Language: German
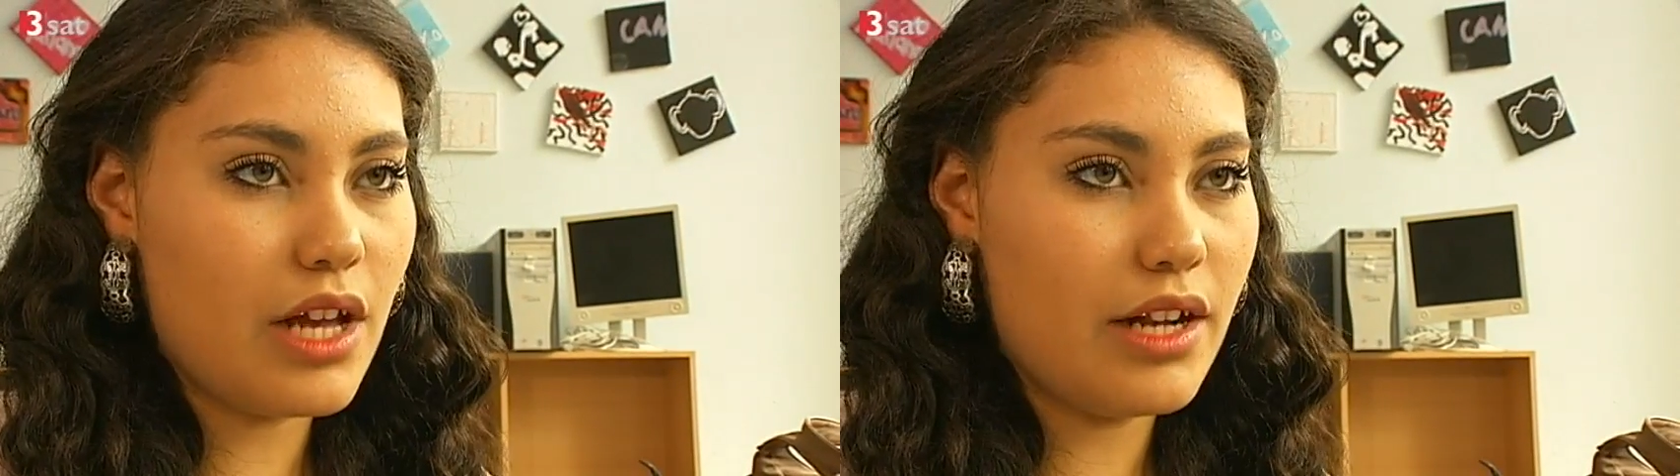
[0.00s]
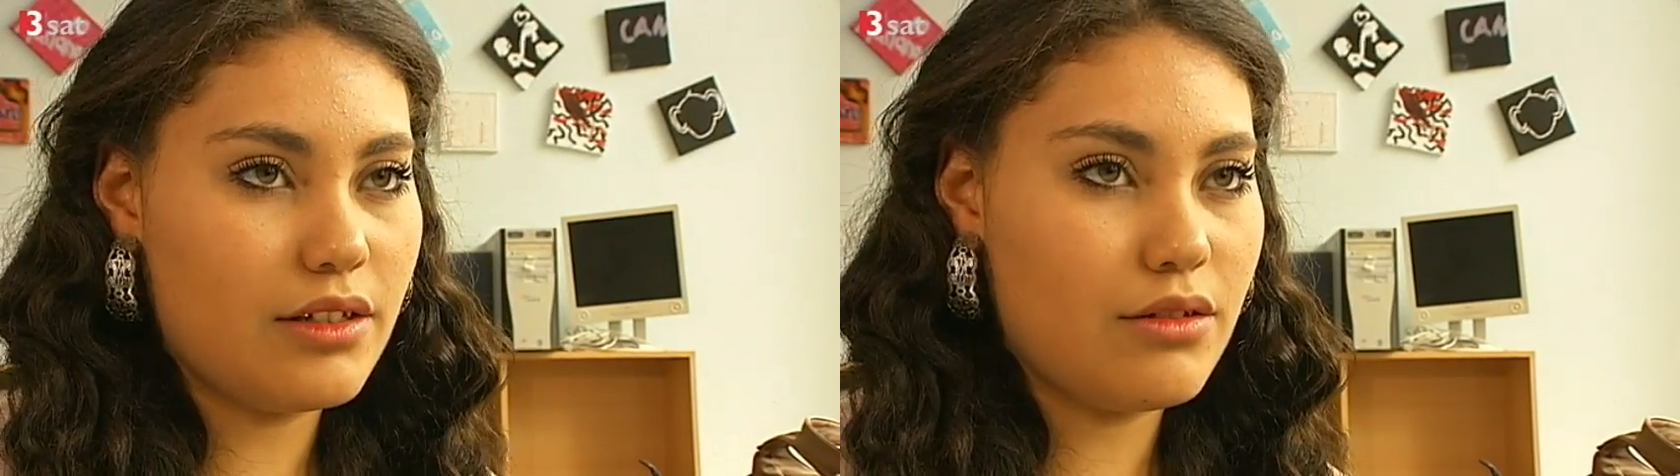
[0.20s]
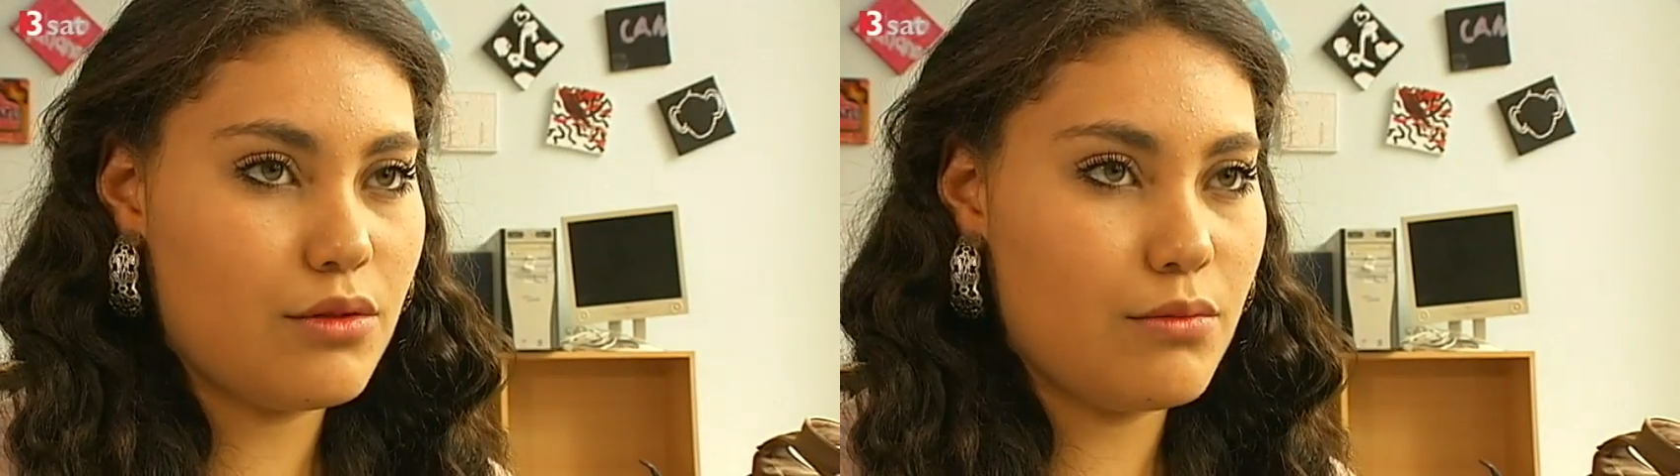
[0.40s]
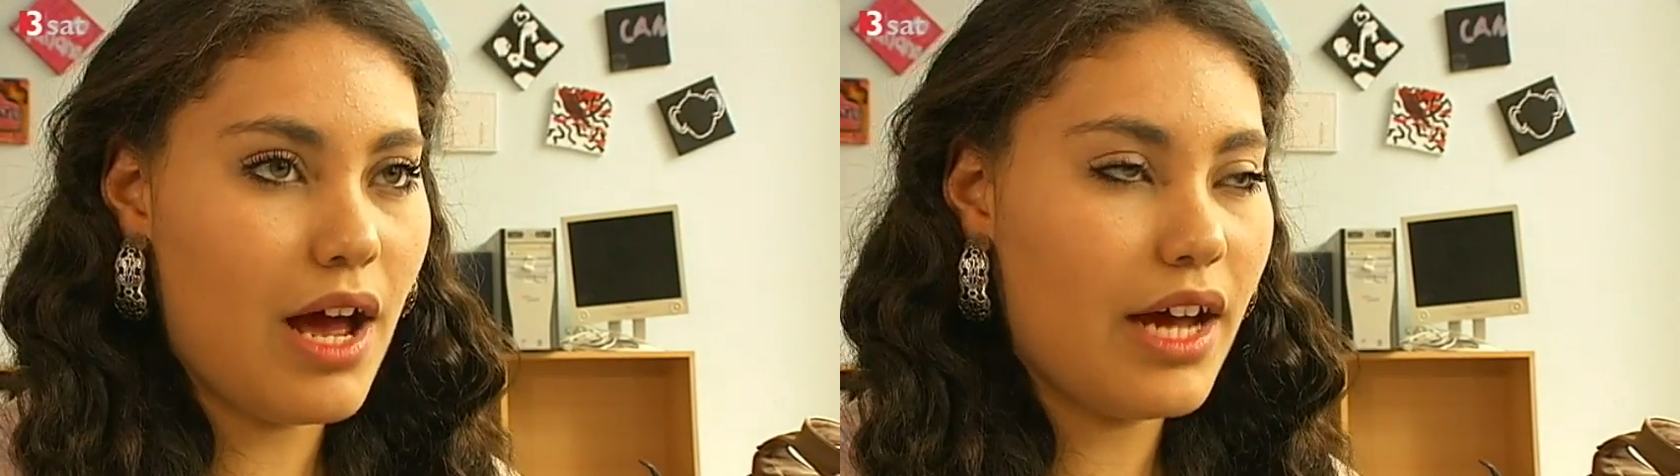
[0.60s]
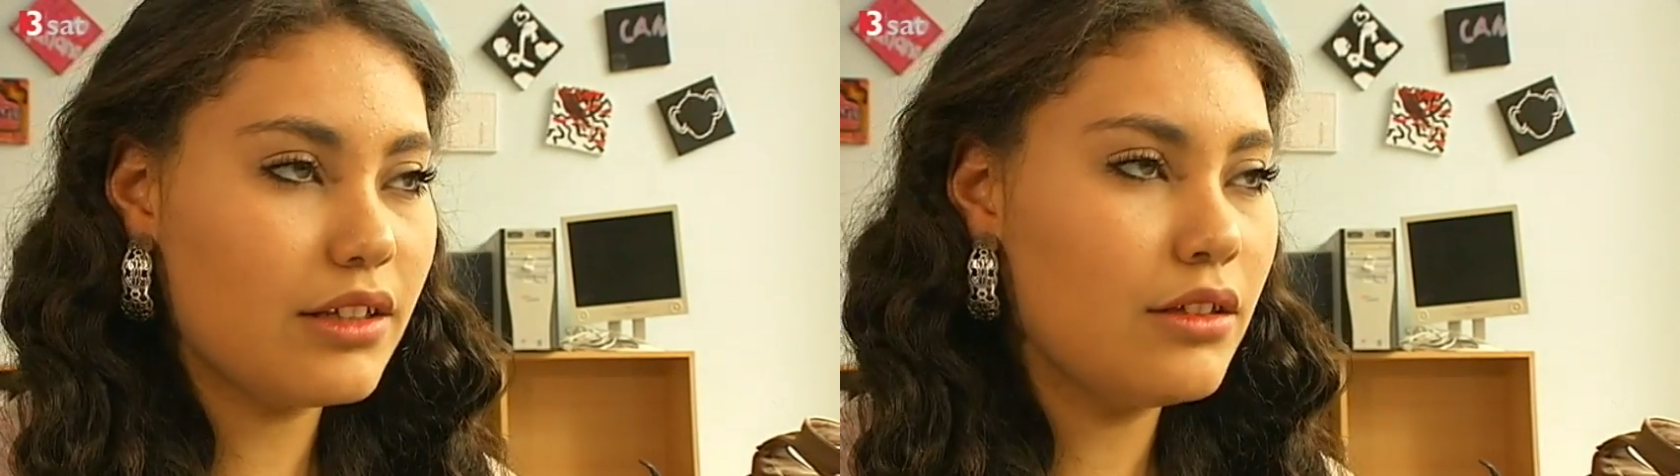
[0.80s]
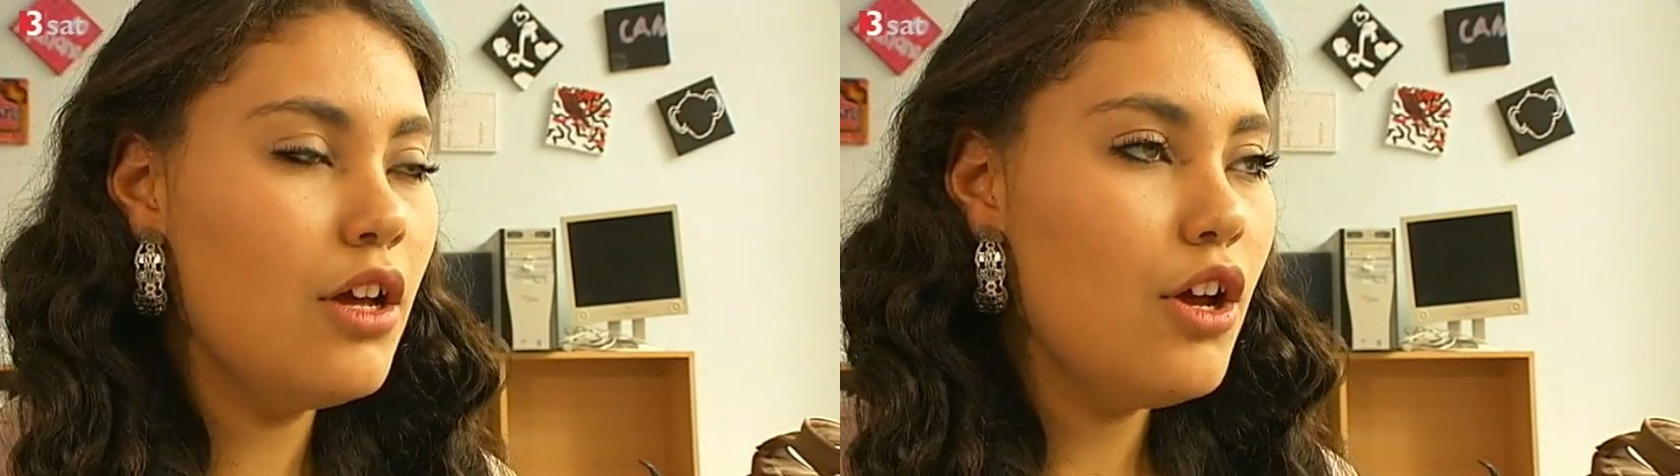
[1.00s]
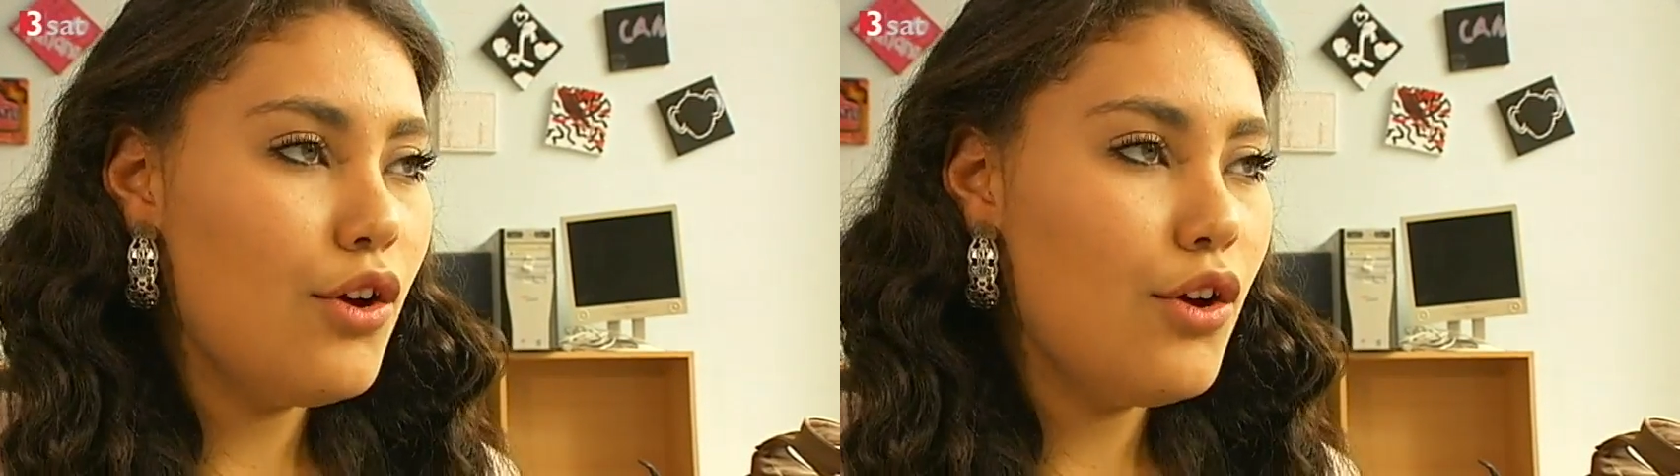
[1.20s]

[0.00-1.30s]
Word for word: halt zu machen.